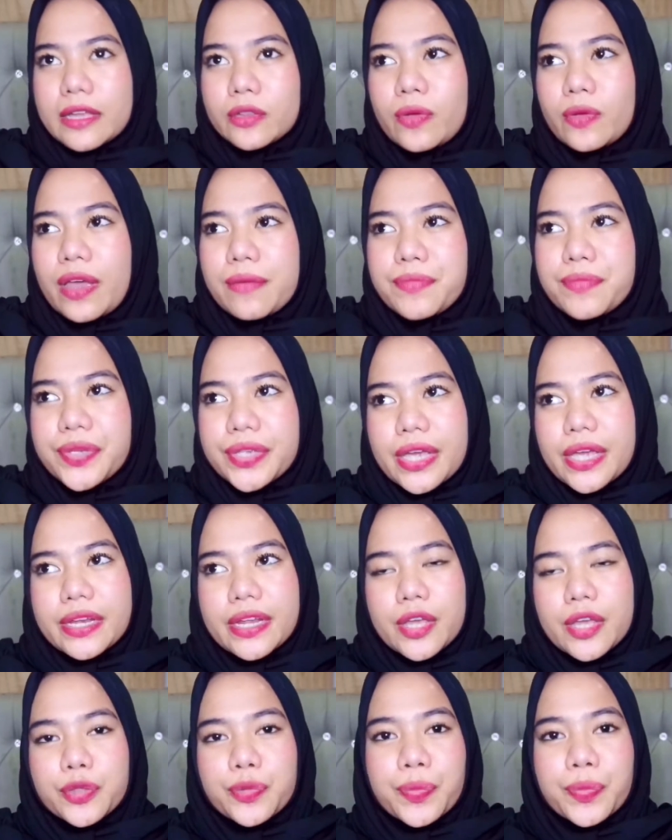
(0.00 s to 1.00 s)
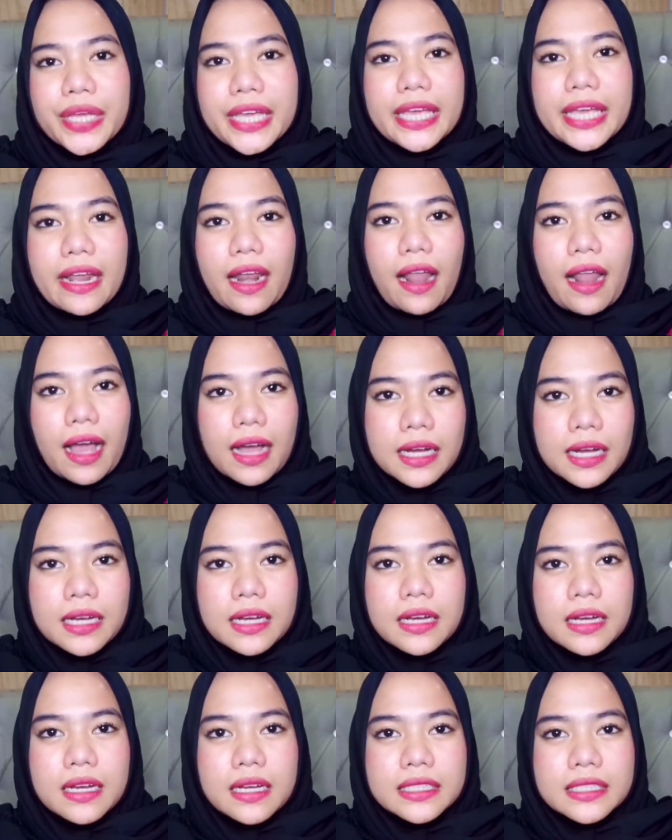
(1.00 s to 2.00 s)
yaitu itu nya dia itu menghilang
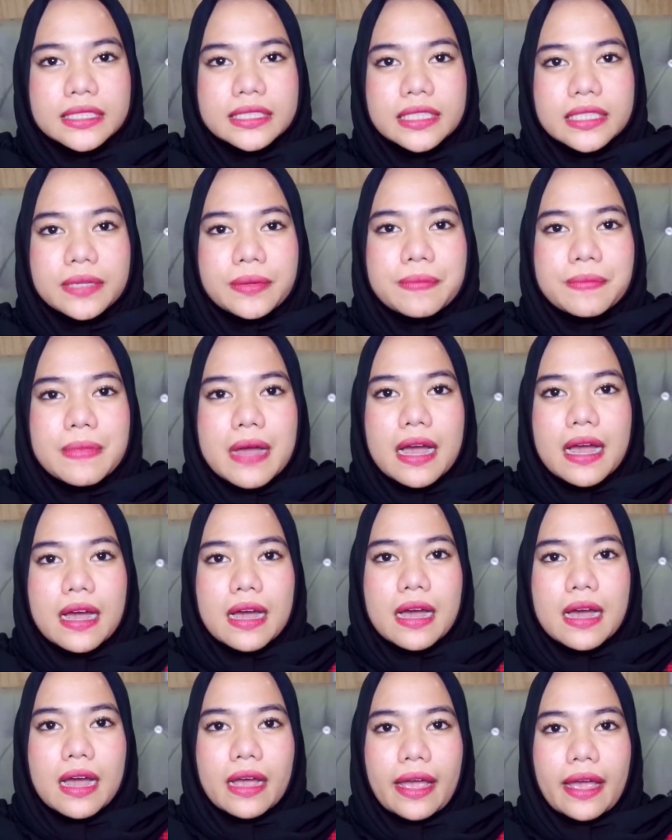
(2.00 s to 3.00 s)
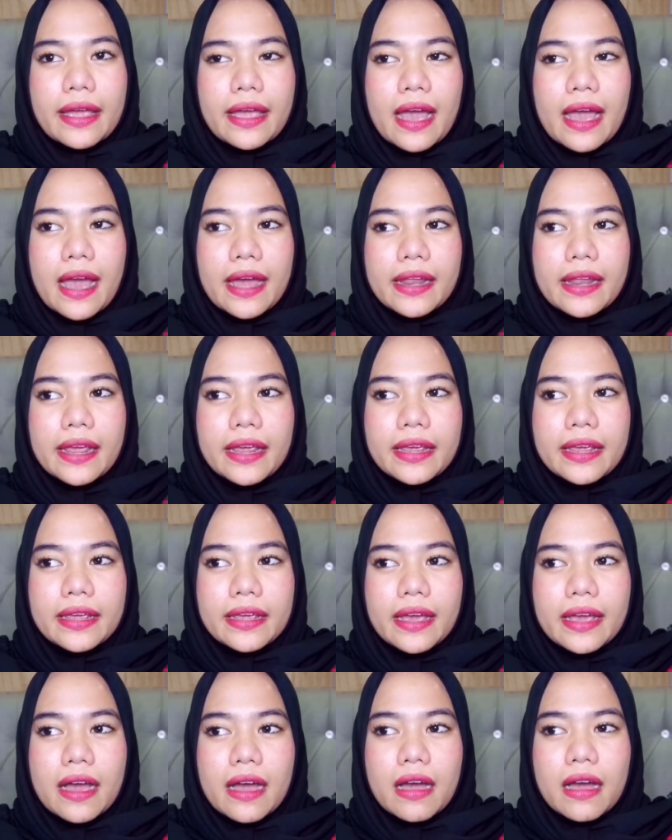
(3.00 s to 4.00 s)
jadi uh, kayak ada
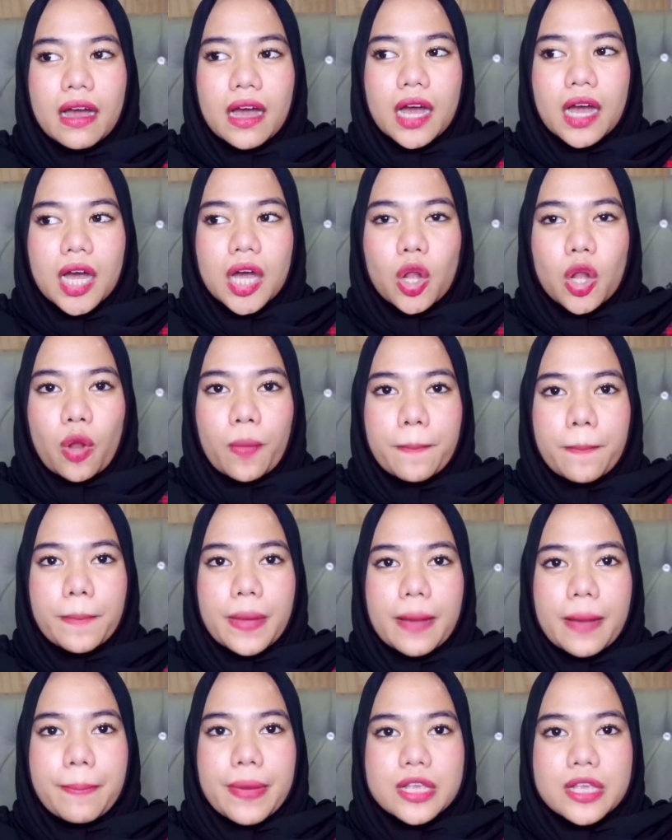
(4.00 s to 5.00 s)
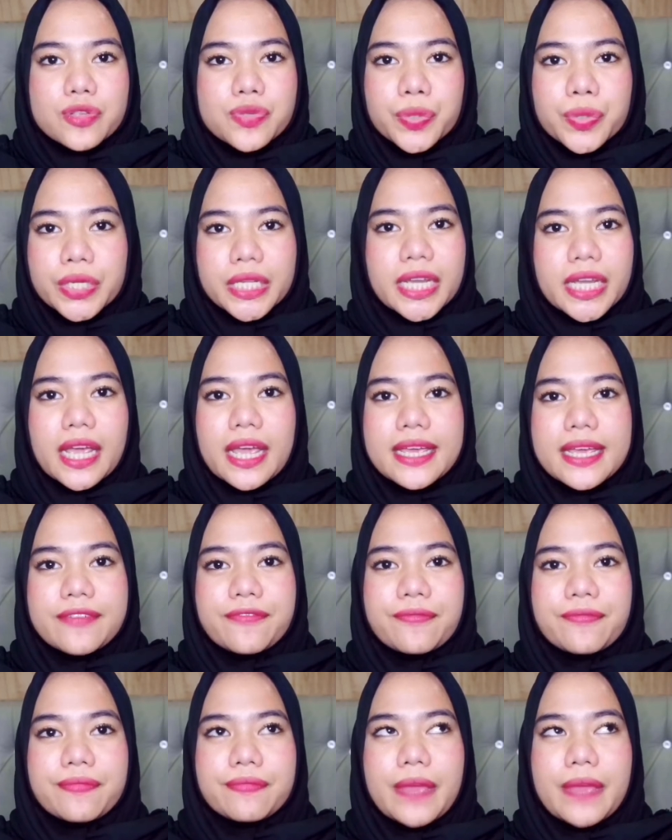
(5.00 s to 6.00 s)
yang rombak passwordnya
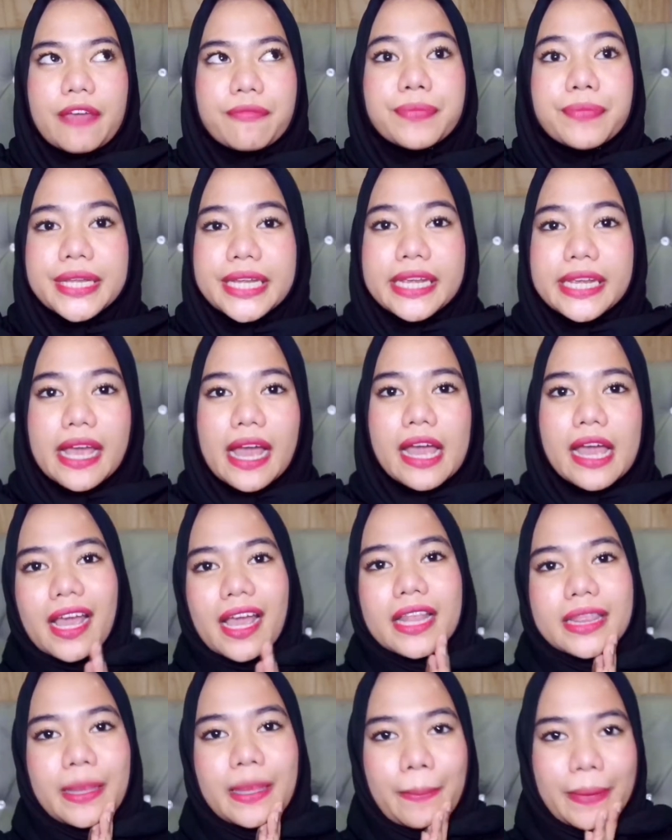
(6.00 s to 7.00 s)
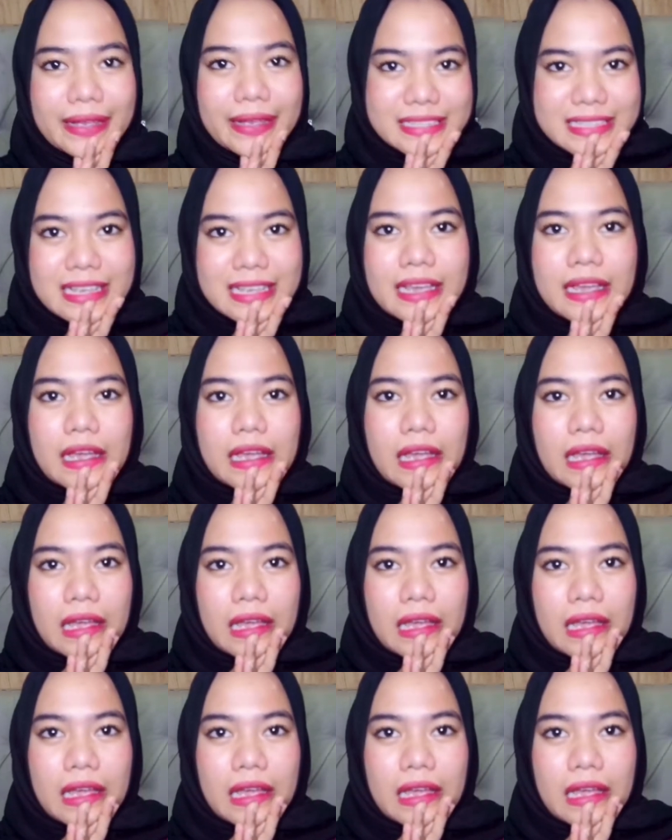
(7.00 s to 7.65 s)
itu FB eh, dia negatifnya sih